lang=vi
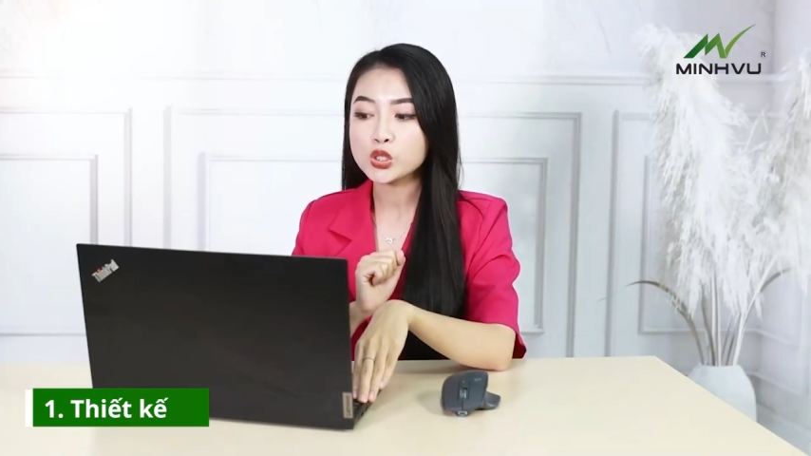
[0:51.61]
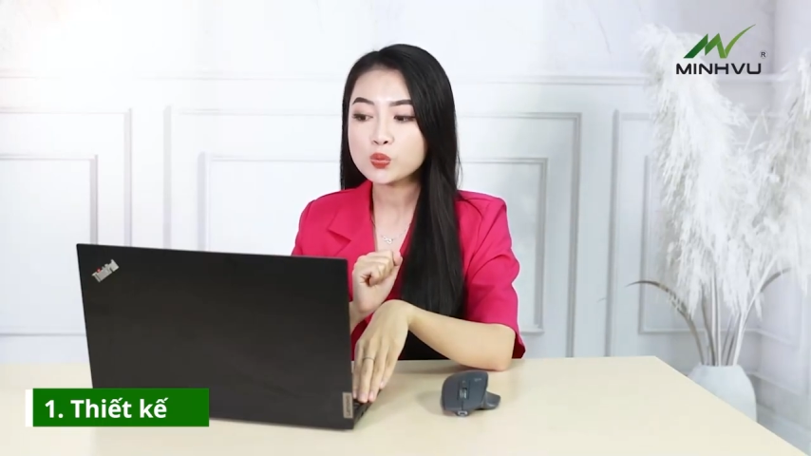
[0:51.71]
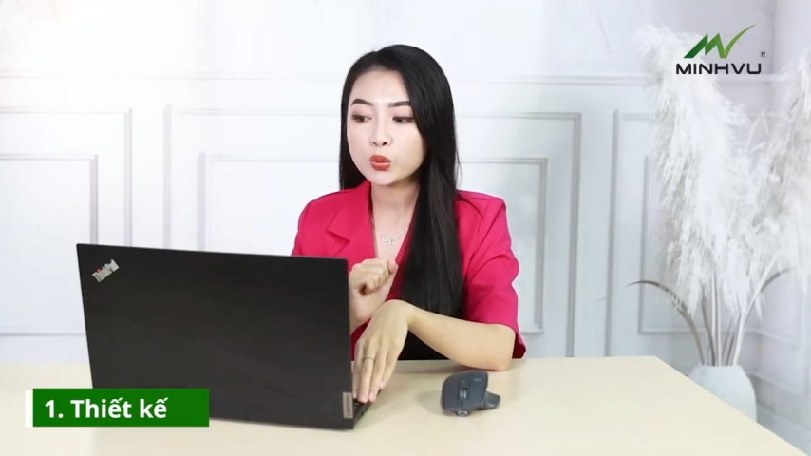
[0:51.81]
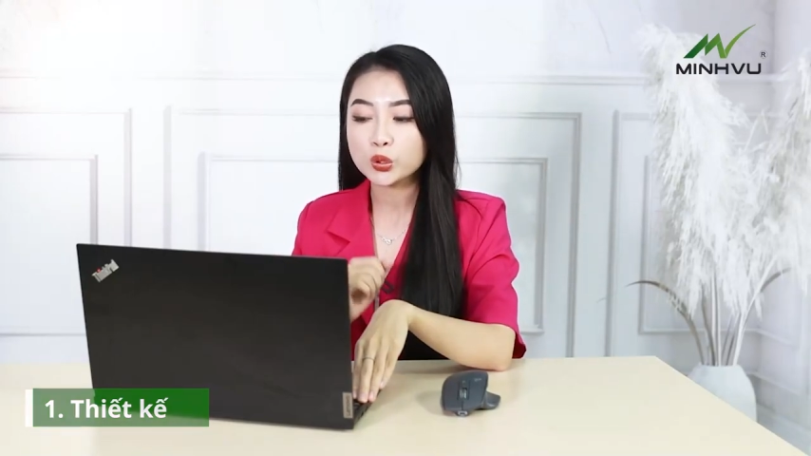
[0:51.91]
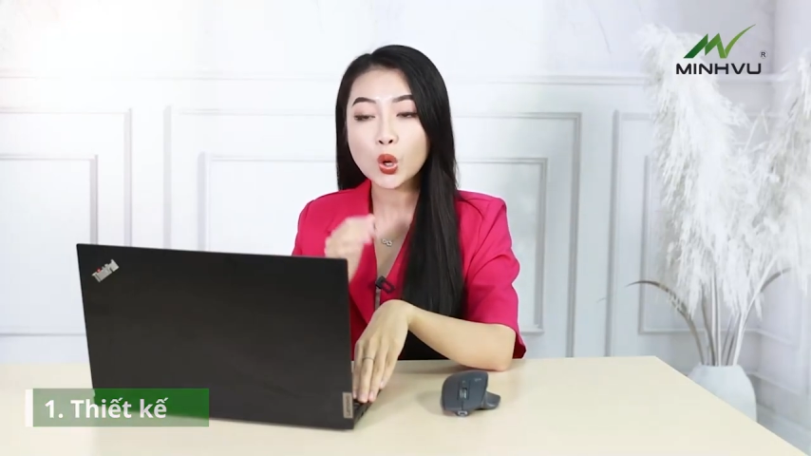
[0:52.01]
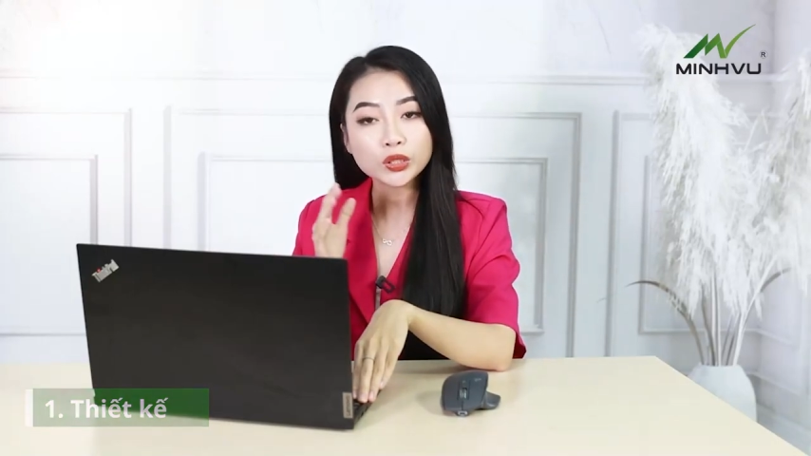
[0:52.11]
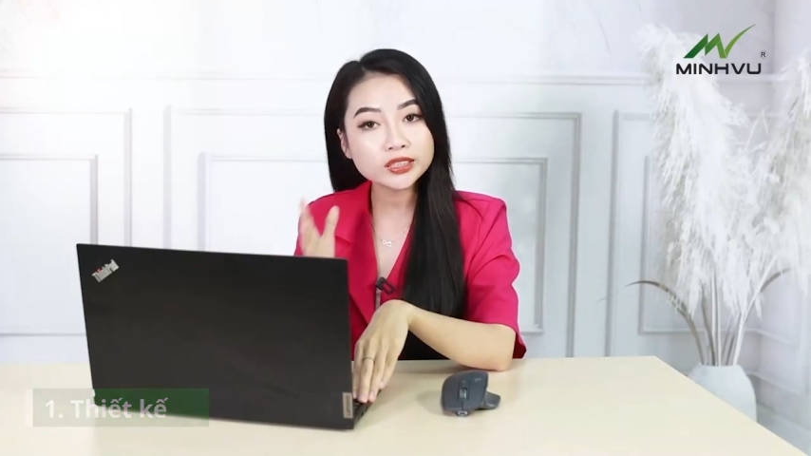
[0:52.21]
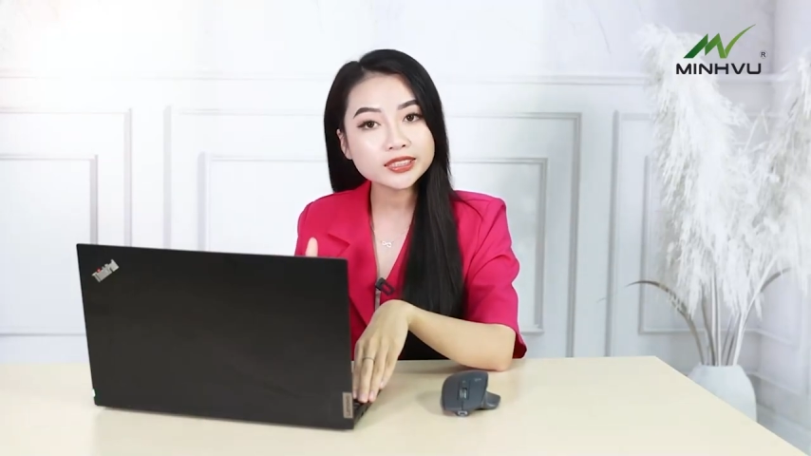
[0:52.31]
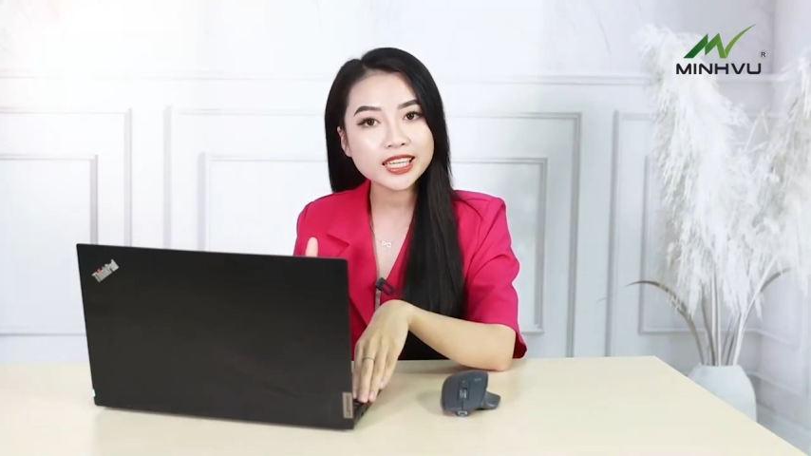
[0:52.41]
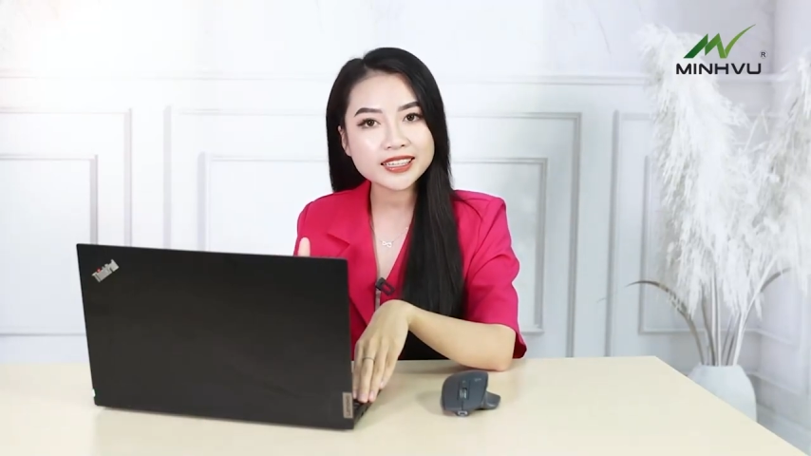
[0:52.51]
chung một ngôn
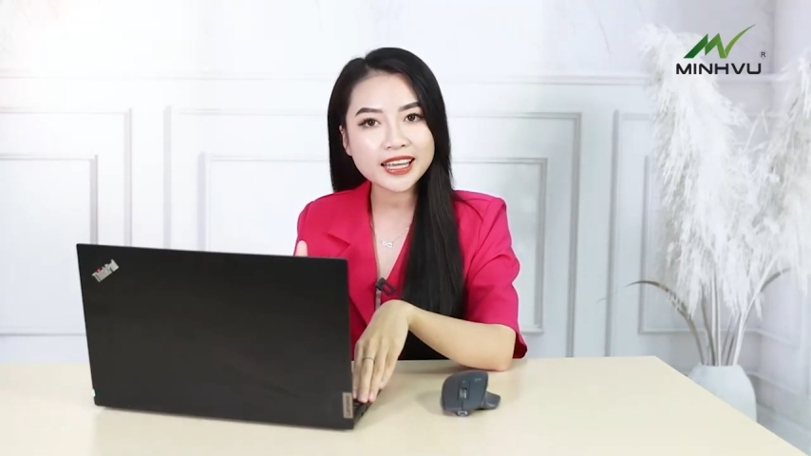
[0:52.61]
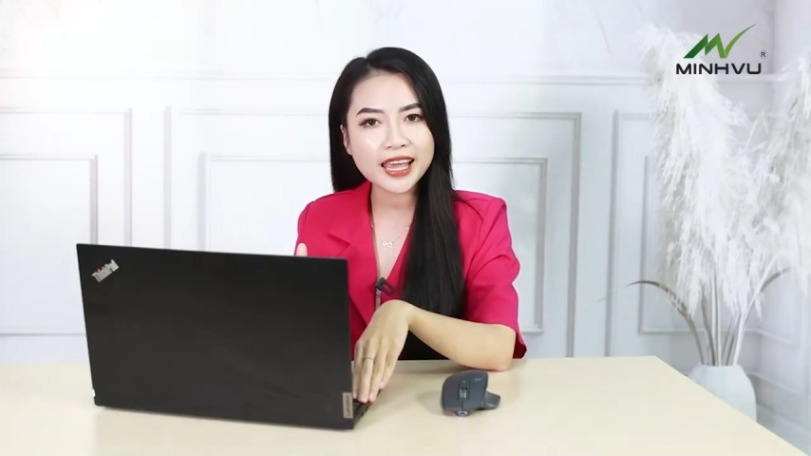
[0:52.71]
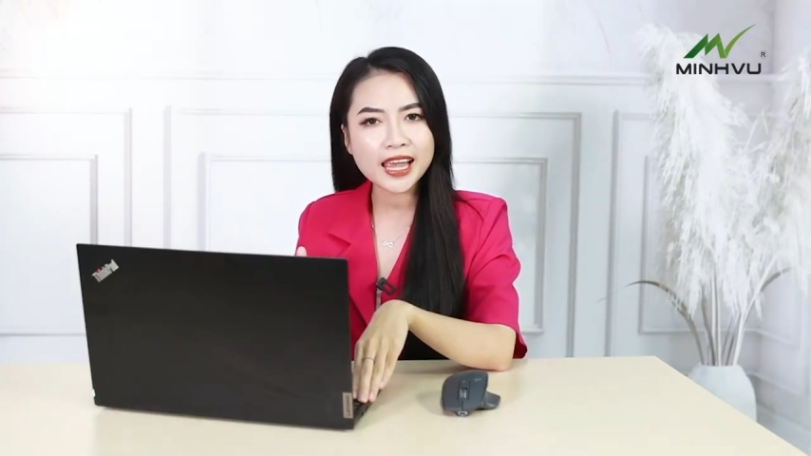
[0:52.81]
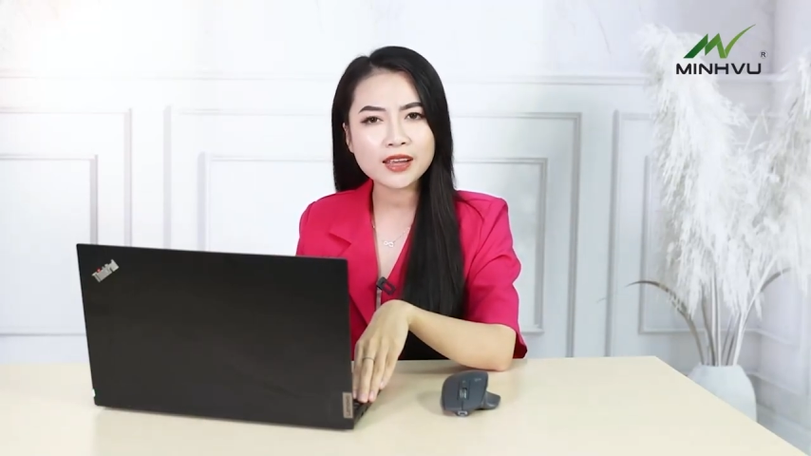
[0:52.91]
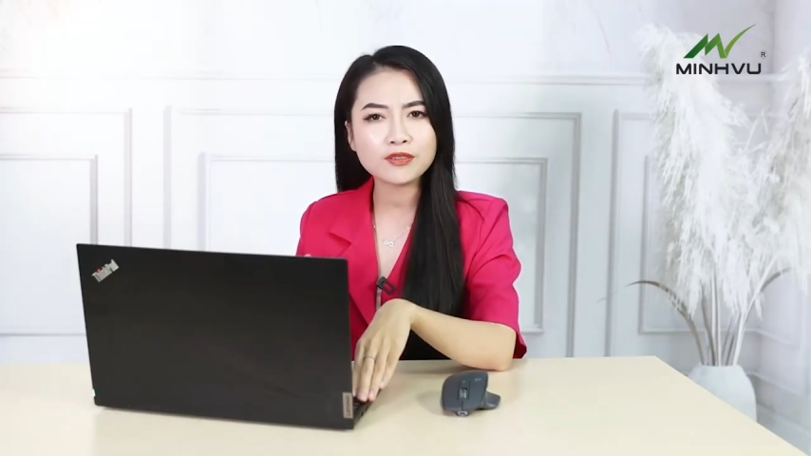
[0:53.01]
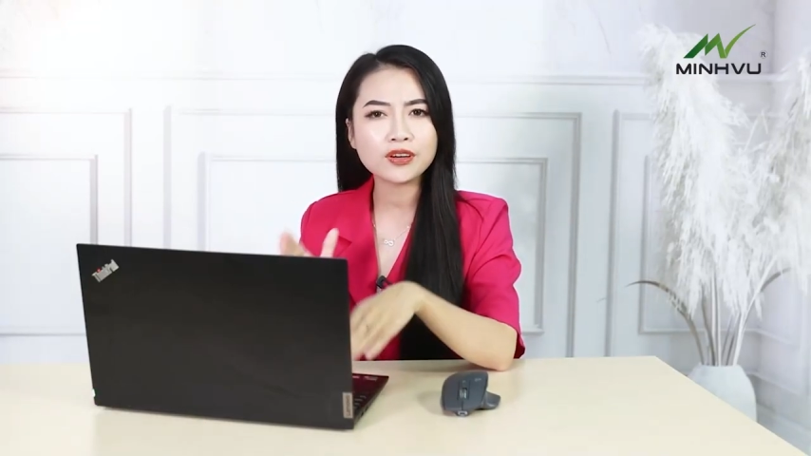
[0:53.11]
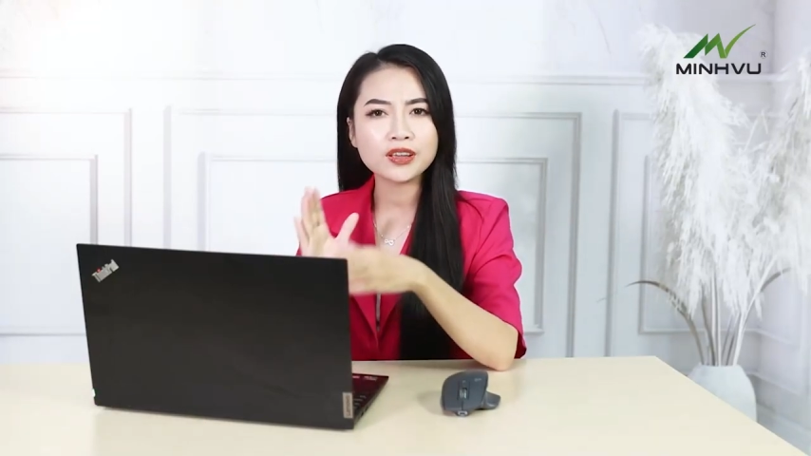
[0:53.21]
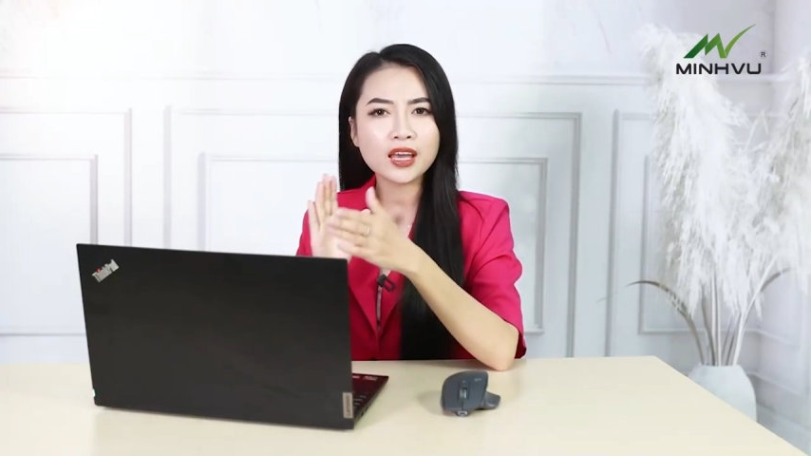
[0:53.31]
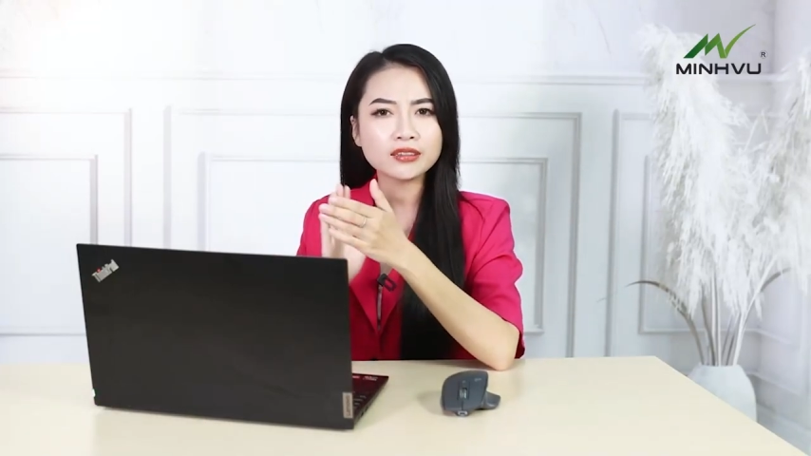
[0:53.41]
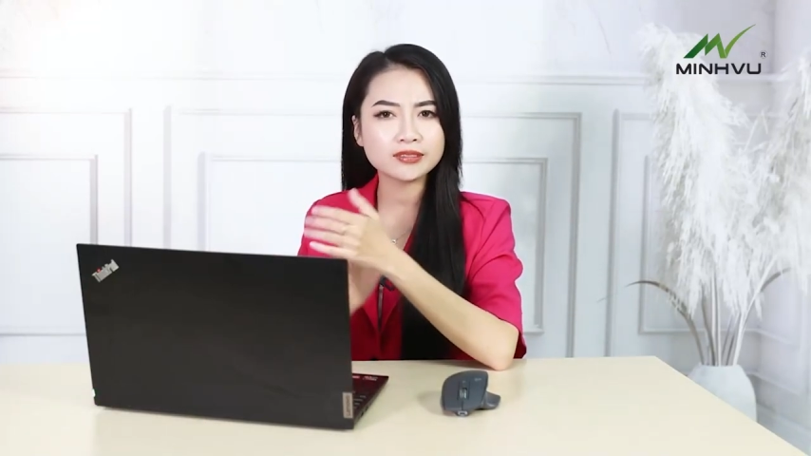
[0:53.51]
ngữ thiết kế
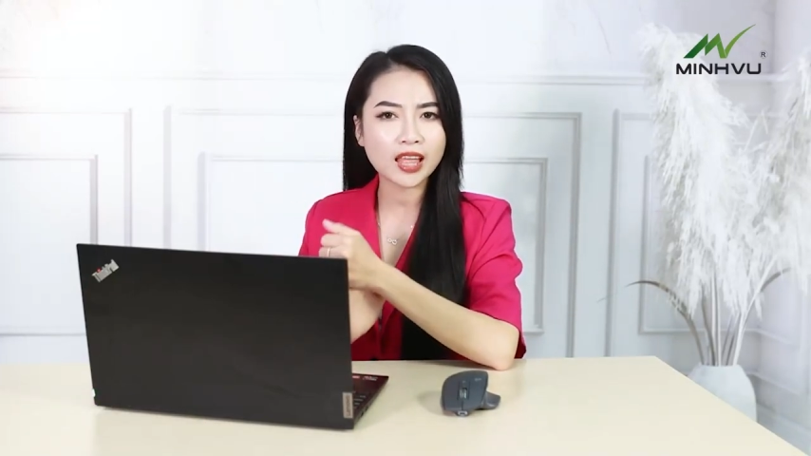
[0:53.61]
với ờ,